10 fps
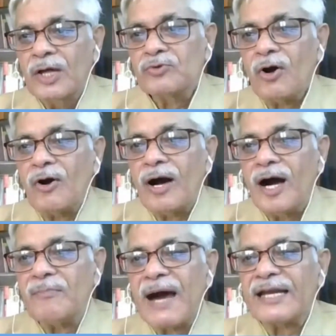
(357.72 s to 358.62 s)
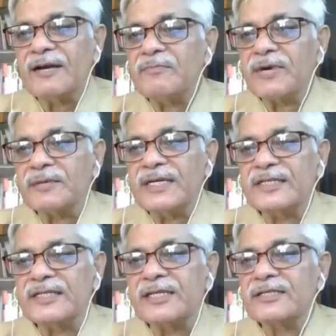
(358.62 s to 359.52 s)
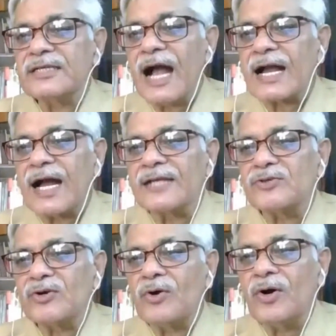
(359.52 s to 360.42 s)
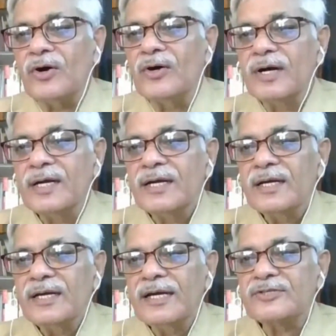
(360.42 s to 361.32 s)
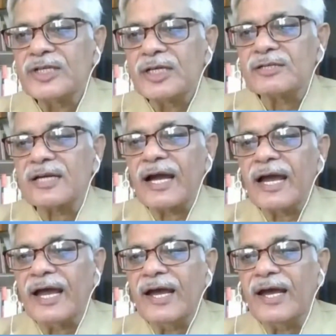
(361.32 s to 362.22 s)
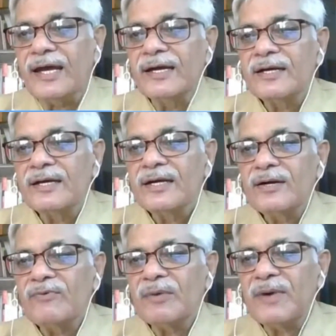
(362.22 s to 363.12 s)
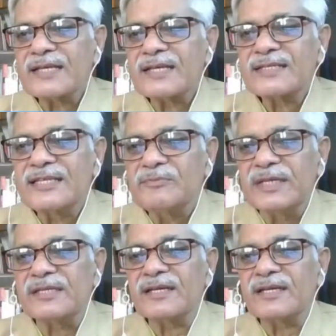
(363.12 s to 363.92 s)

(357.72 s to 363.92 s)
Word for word: तो हमारे मन में शिक्षा का जो एक चित्र है वह बड़ा सीमित